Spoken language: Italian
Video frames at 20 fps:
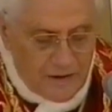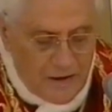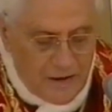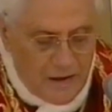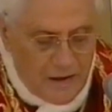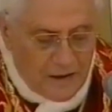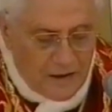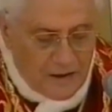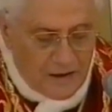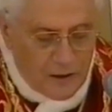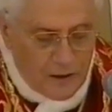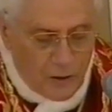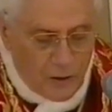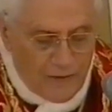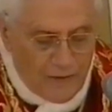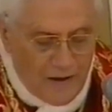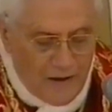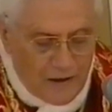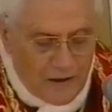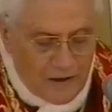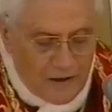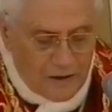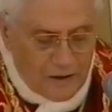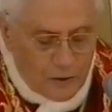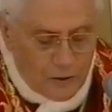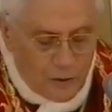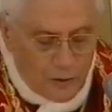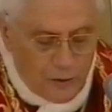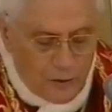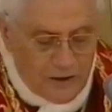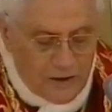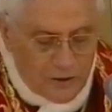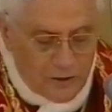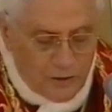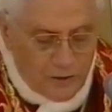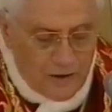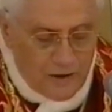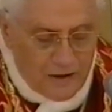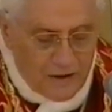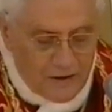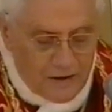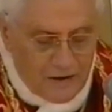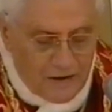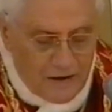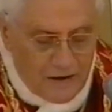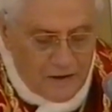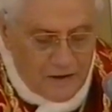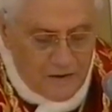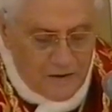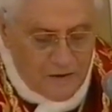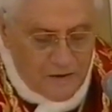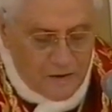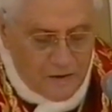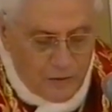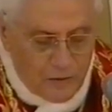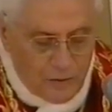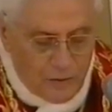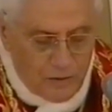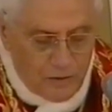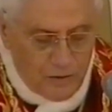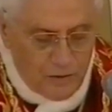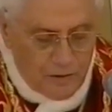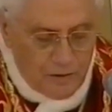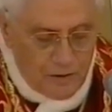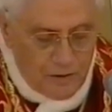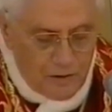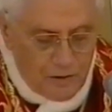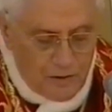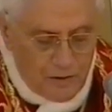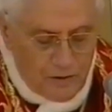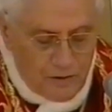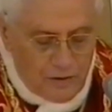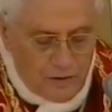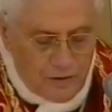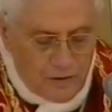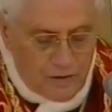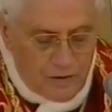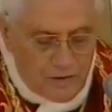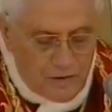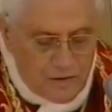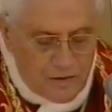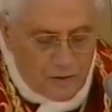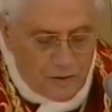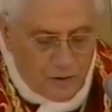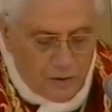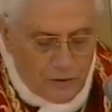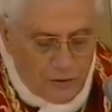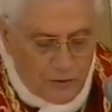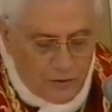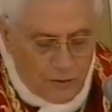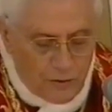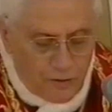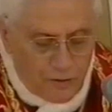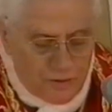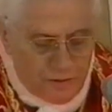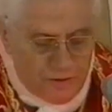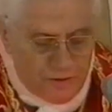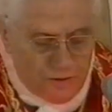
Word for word: a rinnovare il collegio cardinalizio secondo